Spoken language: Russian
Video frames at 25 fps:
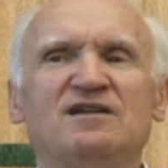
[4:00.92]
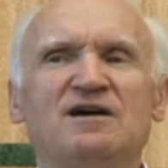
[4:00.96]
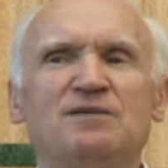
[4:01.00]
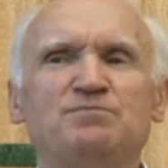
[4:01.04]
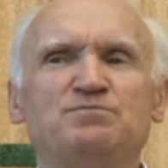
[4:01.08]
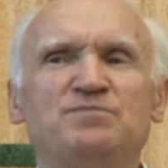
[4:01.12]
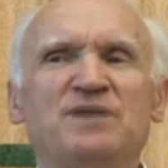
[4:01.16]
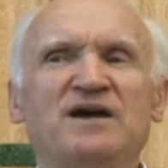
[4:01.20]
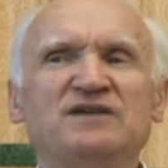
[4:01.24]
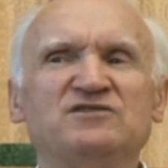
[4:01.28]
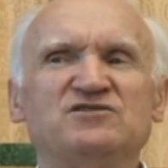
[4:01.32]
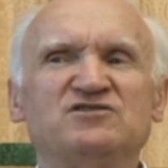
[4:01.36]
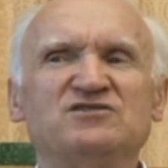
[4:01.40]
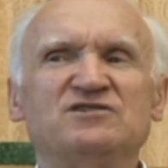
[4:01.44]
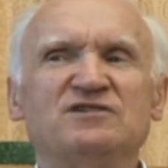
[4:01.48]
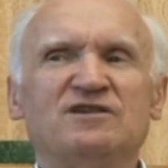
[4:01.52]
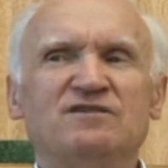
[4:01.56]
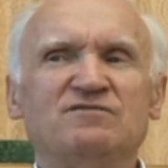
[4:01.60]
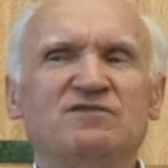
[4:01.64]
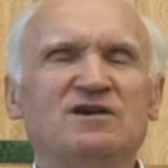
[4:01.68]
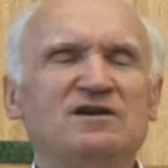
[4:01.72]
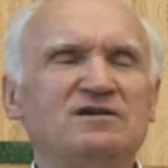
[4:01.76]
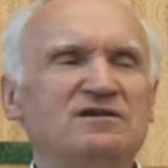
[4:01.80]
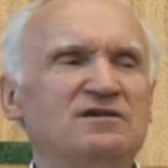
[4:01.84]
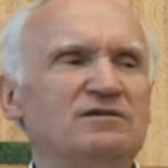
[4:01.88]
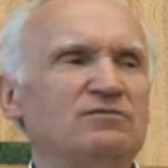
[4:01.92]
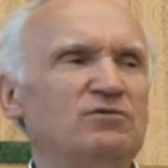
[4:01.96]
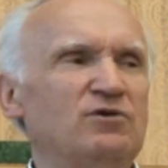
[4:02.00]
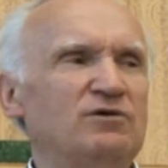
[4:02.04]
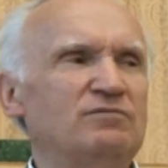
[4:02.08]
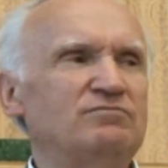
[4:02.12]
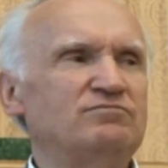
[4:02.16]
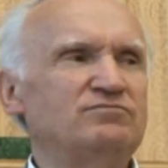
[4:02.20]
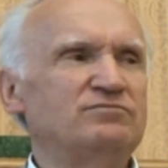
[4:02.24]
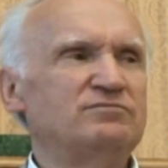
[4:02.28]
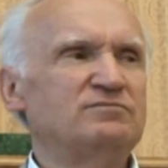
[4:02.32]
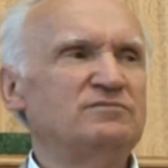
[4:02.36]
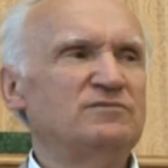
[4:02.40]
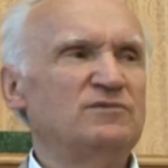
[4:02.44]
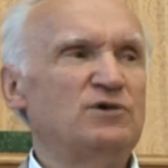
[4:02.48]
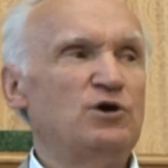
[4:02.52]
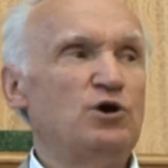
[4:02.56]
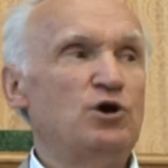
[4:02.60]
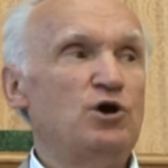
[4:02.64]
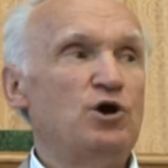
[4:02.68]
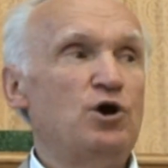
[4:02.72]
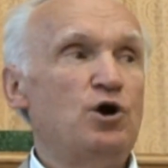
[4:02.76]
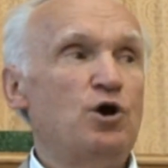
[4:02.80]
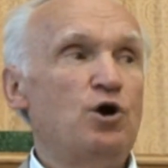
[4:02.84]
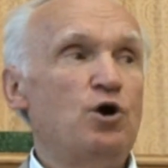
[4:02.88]
пять сыновей его,
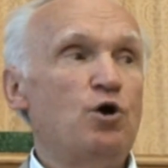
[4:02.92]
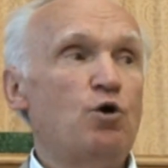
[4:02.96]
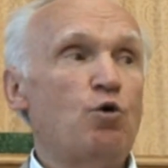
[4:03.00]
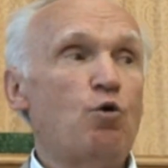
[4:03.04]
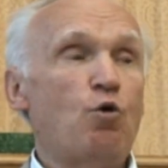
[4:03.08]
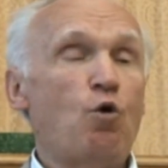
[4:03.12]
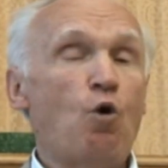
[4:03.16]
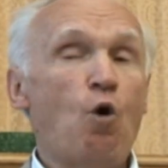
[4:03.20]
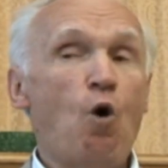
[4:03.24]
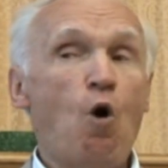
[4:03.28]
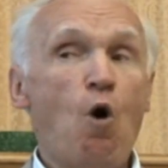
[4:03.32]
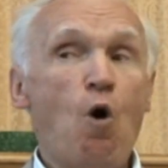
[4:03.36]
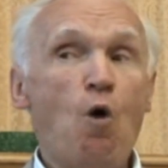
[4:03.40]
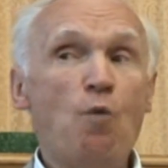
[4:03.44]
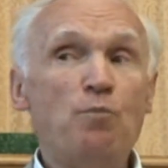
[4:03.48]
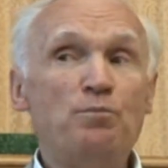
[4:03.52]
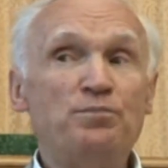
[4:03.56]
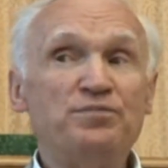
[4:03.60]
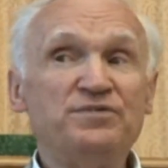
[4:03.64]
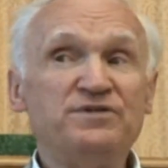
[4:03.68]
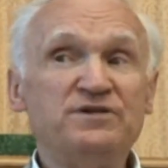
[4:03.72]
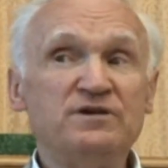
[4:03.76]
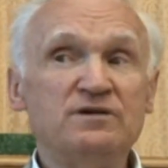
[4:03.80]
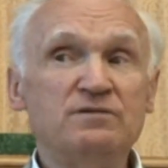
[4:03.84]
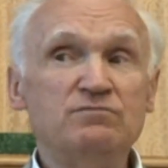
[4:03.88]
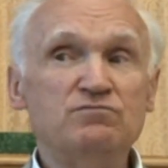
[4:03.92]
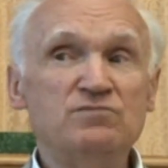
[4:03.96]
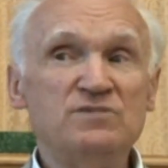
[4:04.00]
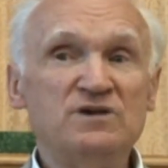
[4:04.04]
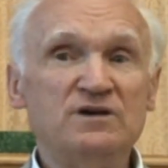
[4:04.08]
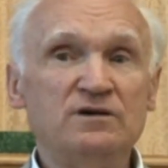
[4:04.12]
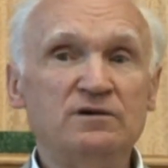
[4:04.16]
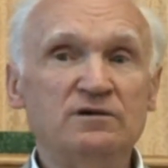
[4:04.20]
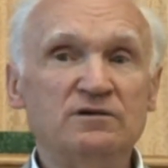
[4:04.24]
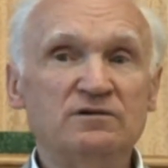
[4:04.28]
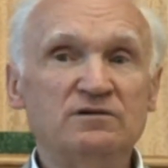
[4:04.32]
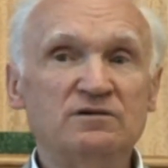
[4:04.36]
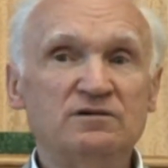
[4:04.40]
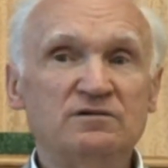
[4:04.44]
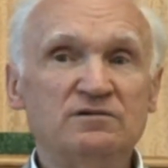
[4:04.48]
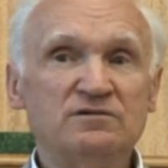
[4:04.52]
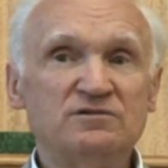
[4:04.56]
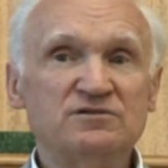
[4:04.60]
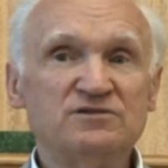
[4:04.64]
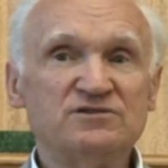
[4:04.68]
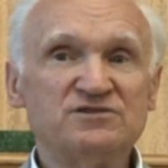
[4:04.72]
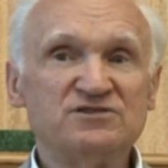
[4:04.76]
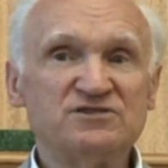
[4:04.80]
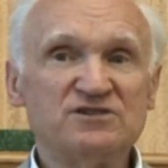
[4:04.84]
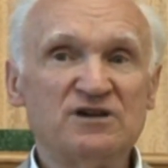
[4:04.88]
копьями
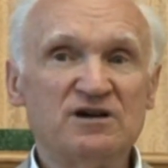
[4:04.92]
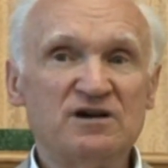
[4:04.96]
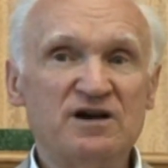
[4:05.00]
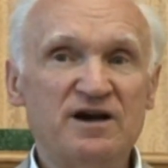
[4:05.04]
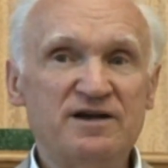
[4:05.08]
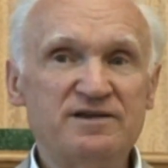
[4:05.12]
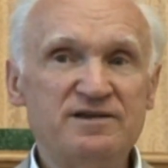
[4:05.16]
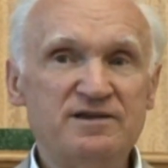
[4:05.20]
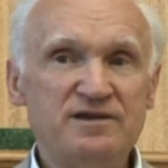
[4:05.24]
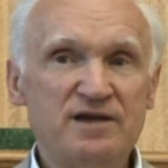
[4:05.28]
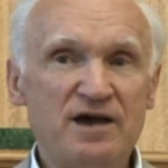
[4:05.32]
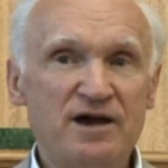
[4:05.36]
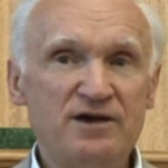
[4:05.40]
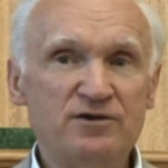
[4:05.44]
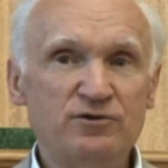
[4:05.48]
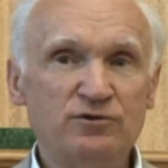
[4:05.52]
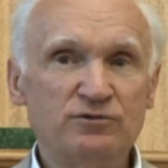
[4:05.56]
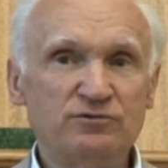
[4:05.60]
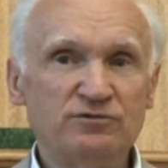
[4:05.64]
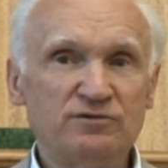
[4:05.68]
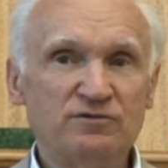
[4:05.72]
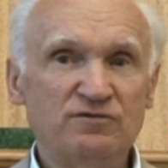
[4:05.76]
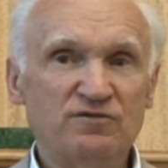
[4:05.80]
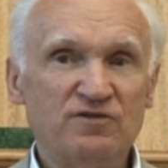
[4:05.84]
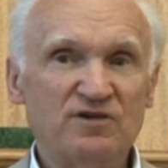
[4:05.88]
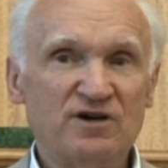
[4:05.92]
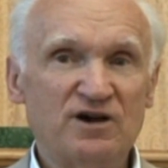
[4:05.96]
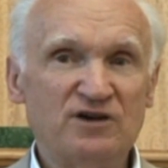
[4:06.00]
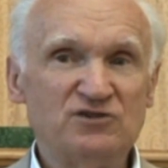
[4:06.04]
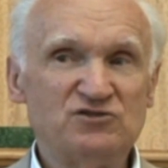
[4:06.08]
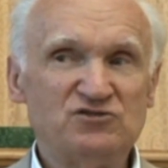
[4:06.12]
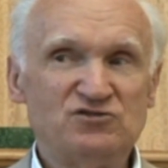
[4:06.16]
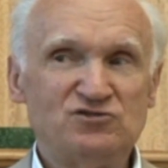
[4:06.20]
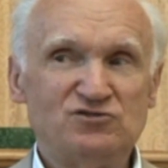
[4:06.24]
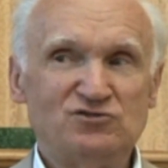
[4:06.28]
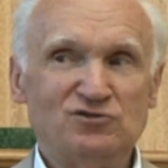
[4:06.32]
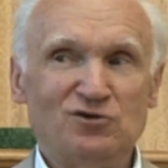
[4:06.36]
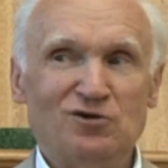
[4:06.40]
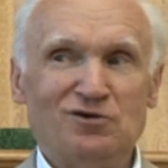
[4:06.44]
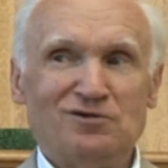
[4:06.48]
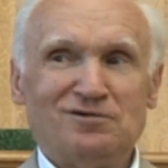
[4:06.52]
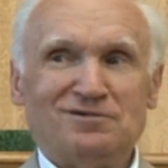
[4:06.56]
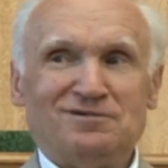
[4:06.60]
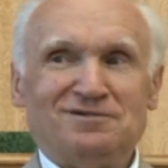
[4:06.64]
загоняют в костер.